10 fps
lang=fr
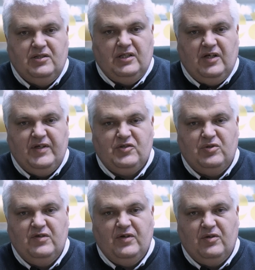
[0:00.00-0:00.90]
Je l'interviens sur
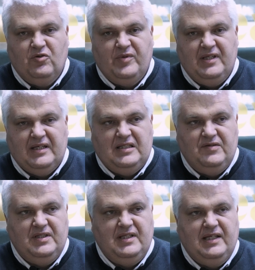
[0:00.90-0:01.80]
différents domaines
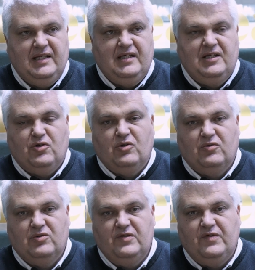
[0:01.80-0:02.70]
d'activité et je
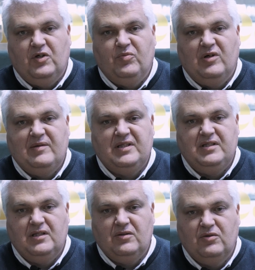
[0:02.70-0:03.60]
rencontre différentes
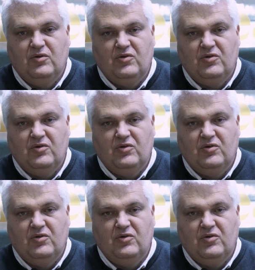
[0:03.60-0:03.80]
problématiques euh, au